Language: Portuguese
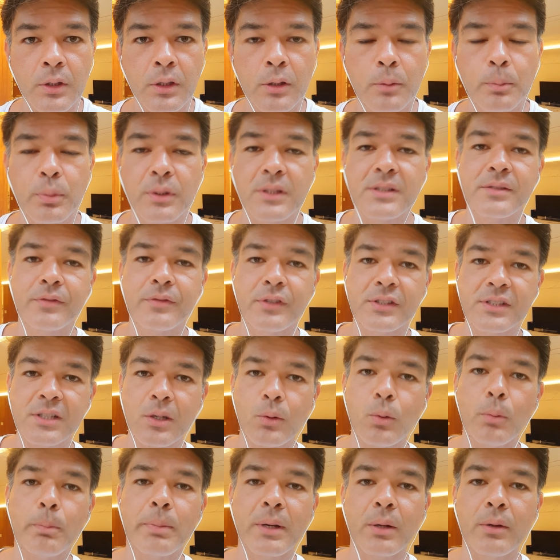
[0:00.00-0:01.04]
Porque se você
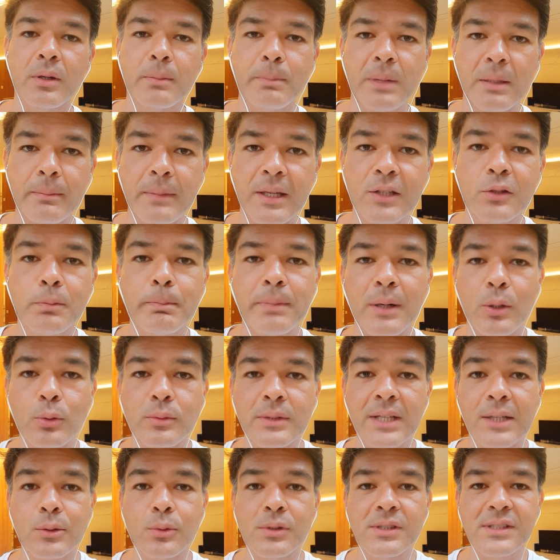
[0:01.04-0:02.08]
comprar um equipamento
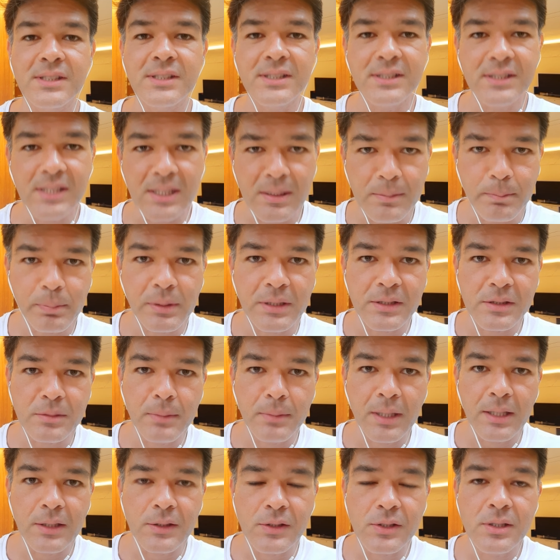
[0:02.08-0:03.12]
pautado
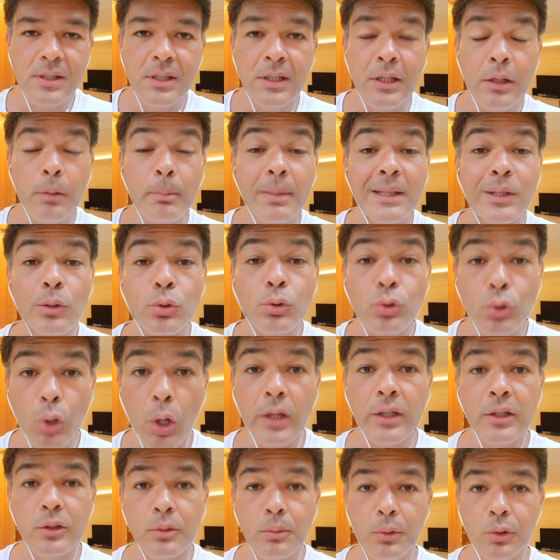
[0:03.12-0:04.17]
simplesmente pelo
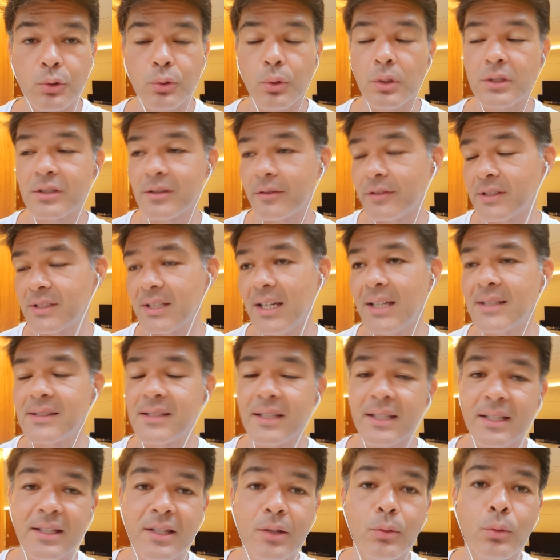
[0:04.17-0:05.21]
torque do motor, você fala assim, ah, esse
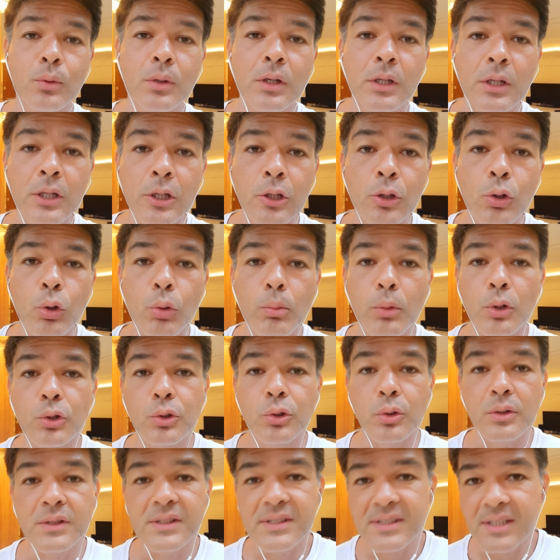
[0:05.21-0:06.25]
aqui tem um, um
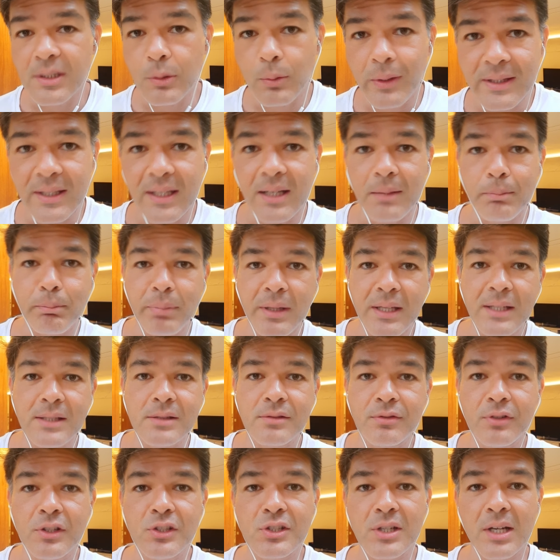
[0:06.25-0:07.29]
motor de 50 HP,
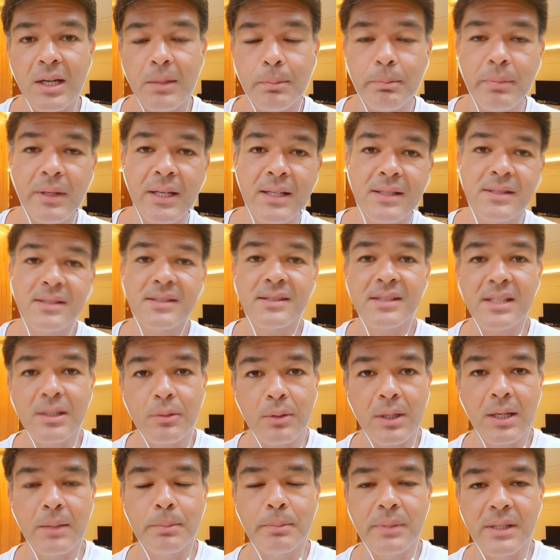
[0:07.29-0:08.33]
20 HP,
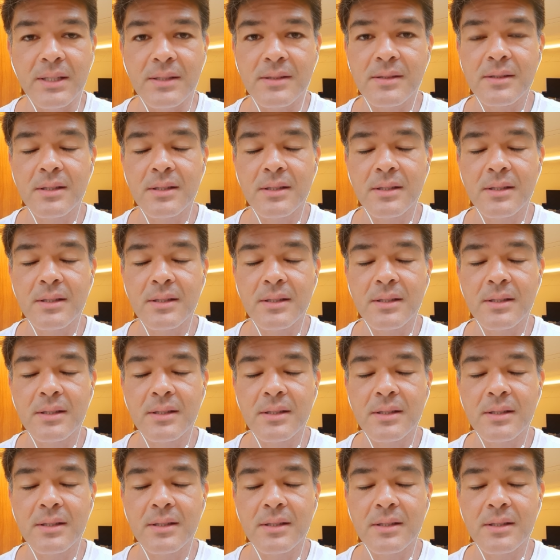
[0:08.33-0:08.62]
5 HP.